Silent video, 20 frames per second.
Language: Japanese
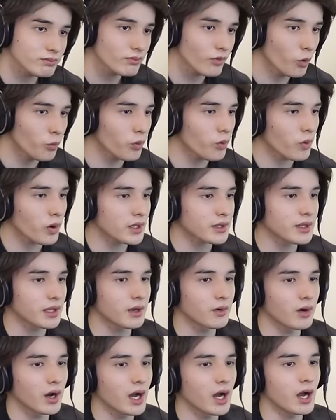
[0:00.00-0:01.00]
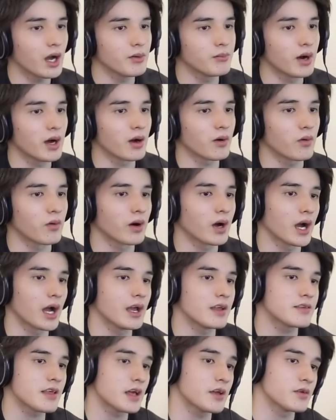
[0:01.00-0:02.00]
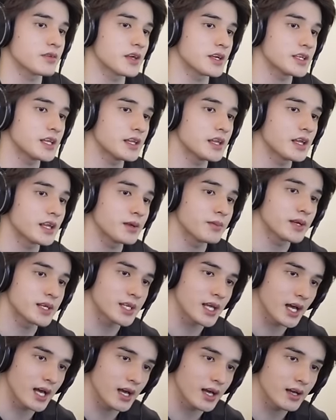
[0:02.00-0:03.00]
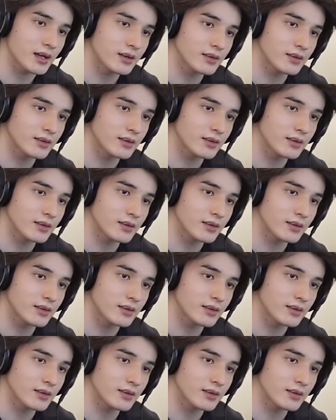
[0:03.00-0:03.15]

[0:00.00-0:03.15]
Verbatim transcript: のもろかったのが、まあ今回採用させていただきました。